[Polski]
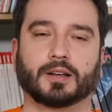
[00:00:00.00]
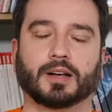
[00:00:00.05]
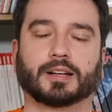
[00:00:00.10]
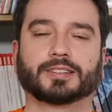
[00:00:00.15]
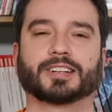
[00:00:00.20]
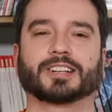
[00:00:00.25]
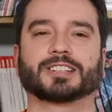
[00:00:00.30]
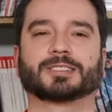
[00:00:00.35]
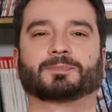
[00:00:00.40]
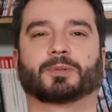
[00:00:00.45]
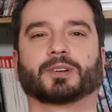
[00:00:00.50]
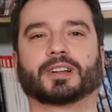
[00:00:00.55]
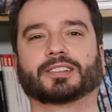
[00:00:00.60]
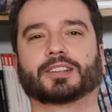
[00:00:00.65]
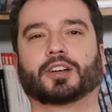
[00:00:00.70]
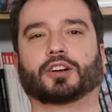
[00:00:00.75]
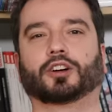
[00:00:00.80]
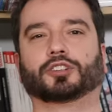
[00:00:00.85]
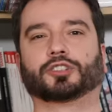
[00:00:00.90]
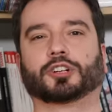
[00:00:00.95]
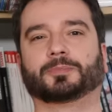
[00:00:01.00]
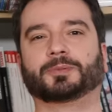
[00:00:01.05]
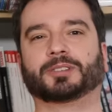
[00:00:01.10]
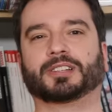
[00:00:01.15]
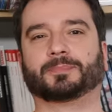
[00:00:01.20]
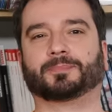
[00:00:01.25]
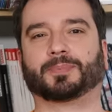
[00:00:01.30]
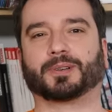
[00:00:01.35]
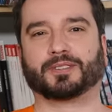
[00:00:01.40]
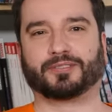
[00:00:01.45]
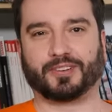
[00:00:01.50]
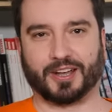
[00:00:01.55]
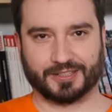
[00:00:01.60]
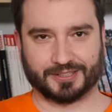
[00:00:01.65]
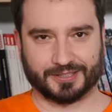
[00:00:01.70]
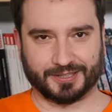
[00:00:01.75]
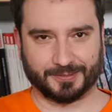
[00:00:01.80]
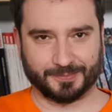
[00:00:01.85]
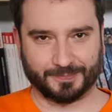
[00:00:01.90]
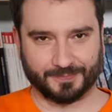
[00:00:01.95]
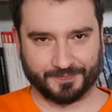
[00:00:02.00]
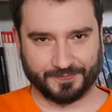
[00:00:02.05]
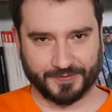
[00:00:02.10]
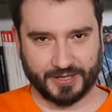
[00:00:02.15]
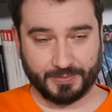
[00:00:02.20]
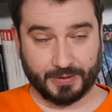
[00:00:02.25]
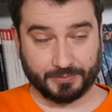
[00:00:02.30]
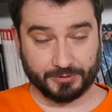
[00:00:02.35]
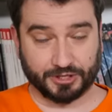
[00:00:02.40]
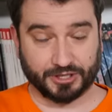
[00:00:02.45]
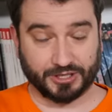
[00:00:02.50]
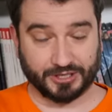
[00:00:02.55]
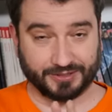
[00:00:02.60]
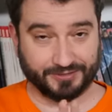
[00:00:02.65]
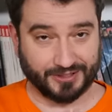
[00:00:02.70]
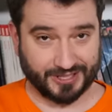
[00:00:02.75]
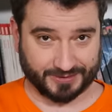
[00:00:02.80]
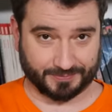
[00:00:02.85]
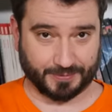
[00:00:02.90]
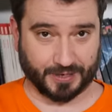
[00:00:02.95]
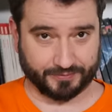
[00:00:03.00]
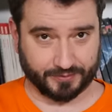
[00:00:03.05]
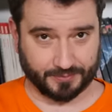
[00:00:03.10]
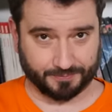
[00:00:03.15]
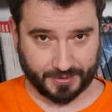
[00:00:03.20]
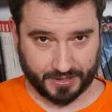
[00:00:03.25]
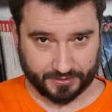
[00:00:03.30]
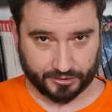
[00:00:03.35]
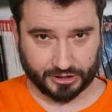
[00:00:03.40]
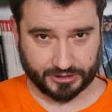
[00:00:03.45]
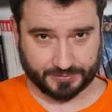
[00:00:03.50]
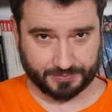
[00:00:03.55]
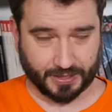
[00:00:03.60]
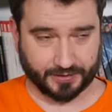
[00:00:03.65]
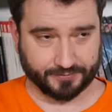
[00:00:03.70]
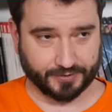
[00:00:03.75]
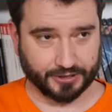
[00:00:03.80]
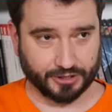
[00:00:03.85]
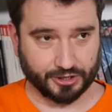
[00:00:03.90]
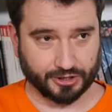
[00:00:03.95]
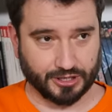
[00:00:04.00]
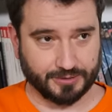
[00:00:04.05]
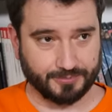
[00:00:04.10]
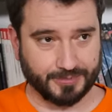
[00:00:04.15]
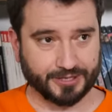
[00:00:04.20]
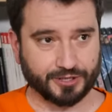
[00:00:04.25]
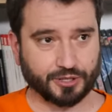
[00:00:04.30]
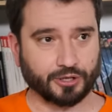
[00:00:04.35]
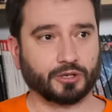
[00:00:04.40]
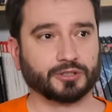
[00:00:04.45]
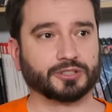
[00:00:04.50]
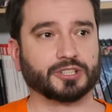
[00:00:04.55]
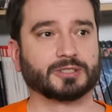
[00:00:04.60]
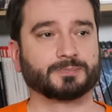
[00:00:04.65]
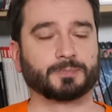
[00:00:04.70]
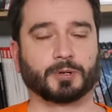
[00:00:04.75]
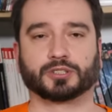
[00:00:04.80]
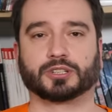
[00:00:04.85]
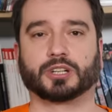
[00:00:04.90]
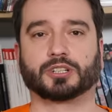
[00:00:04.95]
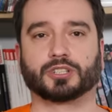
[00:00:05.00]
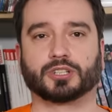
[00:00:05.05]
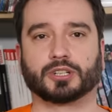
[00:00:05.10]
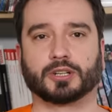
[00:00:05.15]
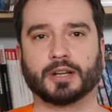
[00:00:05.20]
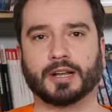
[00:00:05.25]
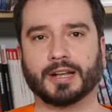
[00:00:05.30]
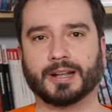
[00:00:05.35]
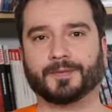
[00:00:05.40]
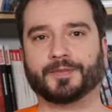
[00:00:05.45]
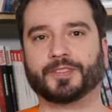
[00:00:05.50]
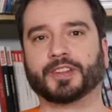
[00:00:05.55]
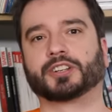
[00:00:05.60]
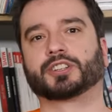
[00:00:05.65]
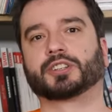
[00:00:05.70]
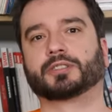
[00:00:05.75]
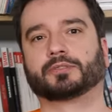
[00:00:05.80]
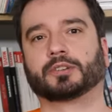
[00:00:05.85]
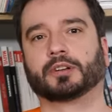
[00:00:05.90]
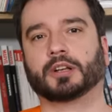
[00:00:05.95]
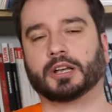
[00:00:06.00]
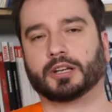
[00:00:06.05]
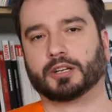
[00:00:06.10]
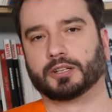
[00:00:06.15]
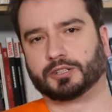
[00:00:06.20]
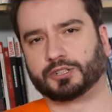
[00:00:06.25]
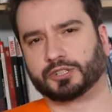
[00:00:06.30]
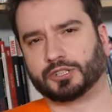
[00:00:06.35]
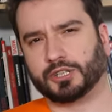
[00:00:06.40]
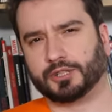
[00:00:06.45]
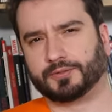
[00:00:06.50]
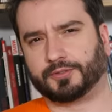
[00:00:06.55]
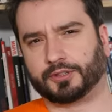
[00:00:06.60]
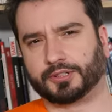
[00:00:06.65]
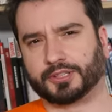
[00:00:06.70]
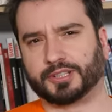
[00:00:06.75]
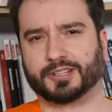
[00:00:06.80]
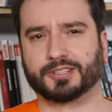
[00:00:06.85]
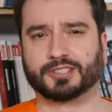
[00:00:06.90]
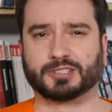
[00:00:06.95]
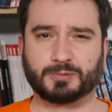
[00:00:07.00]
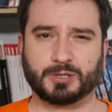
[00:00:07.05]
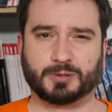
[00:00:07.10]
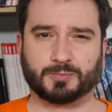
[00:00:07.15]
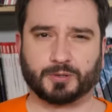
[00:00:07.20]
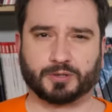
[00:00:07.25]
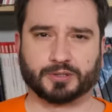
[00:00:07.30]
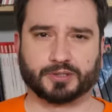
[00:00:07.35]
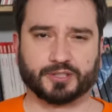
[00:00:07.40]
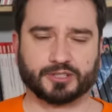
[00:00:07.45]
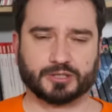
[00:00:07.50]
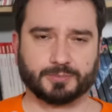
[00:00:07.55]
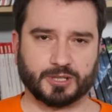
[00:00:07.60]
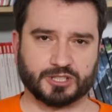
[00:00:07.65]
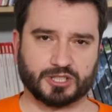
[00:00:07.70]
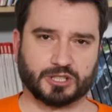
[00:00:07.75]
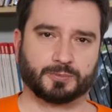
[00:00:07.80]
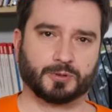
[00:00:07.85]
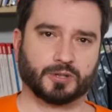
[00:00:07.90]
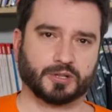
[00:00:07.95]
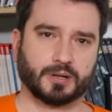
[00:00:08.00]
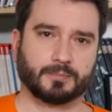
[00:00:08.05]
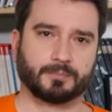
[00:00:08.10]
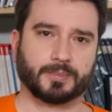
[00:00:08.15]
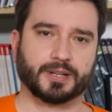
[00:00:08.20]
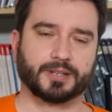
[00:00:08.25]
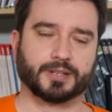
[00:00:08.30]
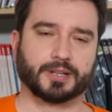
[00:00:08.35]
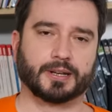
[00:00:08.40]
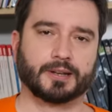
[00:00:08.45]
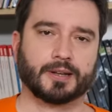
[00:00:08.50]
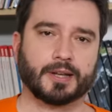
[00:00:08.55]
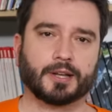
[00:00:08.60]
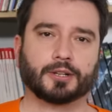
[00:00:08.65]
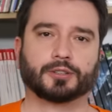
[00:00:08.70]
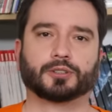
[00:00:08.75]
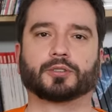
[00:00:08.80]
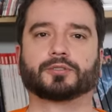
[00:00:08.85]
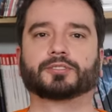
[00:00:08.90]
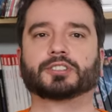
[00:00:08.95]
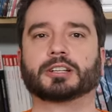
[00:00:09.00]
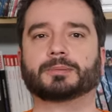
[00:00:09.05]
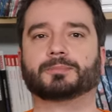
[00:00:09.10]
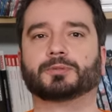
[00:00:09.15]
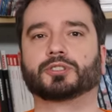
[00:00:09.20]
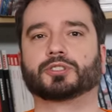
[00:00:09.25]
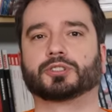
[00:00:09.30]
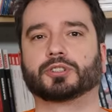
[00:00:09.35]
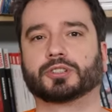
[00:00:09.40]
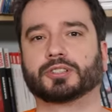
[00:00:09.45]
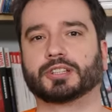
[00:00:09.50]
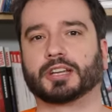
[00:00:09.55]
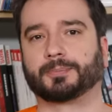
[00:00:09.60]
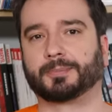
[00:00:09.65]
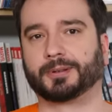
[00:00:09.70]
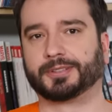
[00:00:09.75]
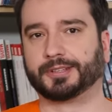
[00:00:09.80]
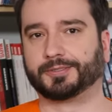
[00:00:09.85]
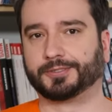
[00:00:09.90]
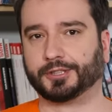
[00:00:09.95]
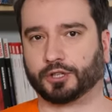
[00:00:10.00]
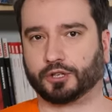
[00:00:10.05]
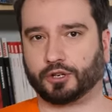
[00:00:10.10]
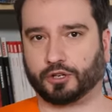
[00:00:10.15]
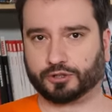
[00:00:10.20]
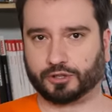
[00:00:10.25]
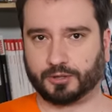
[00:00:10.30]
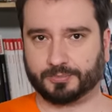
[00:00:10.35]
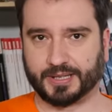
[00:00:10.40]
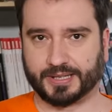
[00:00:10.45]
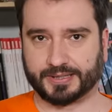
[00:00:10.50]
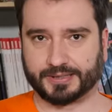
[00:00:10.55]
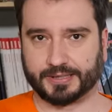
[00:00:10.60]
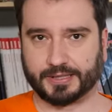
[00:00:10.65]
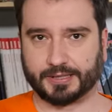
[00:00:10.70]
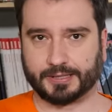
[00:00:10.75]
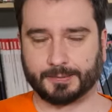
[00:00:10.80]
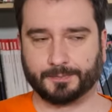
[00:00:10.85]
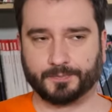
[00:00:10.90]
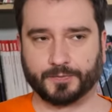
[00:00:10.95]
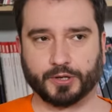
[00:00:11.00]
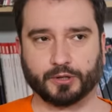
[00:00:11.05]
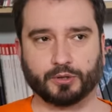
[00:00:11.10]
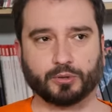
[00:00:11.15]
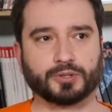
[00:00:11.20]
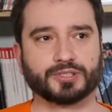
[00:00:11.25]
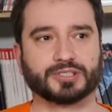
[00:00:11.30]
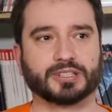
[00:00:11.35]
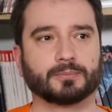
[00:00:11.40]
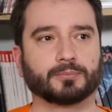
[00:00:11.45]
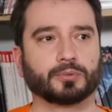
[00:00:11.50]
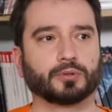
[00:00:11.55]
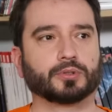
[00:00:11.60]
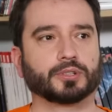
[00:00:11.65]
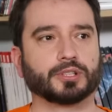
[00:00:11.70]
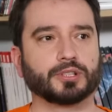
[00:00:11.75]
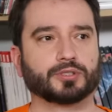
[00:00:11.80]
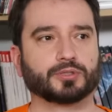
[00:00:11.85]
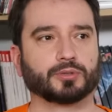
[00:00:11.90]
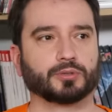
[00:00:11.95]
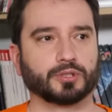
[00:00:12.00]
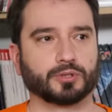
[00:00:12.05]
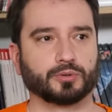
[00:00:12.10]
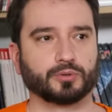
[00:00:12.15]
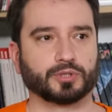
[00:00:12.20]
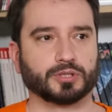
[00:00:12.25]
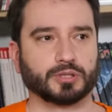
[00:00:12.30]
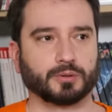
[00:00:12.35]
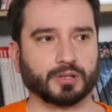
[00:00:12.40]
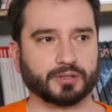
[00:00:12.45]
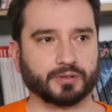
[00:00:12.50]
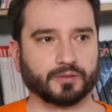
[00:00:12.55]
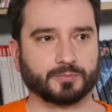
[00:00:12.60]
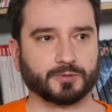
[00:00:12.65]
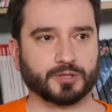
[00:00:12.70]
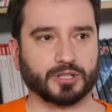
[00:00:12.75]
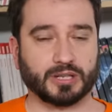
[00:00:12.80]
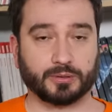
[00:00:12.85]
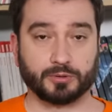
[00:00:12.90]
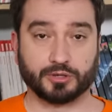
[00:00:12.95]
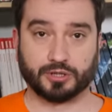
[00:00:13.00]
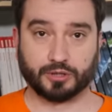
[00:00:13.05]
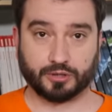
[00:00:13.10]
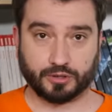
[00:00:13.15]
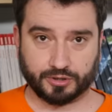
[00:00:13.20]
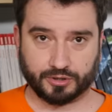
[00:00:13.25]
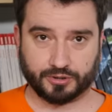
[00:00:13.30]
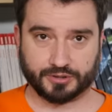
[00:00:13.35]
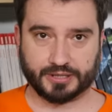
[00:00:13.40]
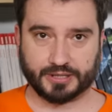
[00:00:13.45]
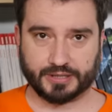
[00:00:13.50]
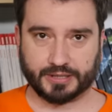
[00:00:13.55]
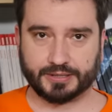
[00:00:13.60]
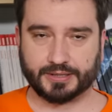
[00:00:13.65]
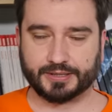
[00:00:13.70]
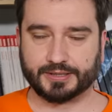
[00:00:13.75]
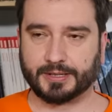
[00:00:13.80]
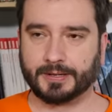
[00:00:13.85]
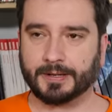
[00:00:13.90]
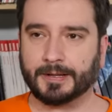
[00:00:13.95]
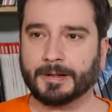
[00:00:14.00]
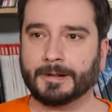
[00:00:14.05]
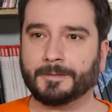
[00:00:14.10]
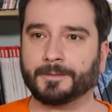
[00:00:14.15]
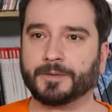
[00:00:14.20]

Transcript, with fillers: a teraz pora na odrobinę prywaty. I mam dzisiaj dwie sprawy. Pierwsza sprawa, jeżeli macie ochotę spotkać się na żywo, strzelić fotkę, zbić piątkę, zobaczyć program Bańka, to w najbliższych dniach będę w tych oto miastach. Luksemburg i Zurich już się ładnie wyprzedały, jeżeli chodzi o zagranicę.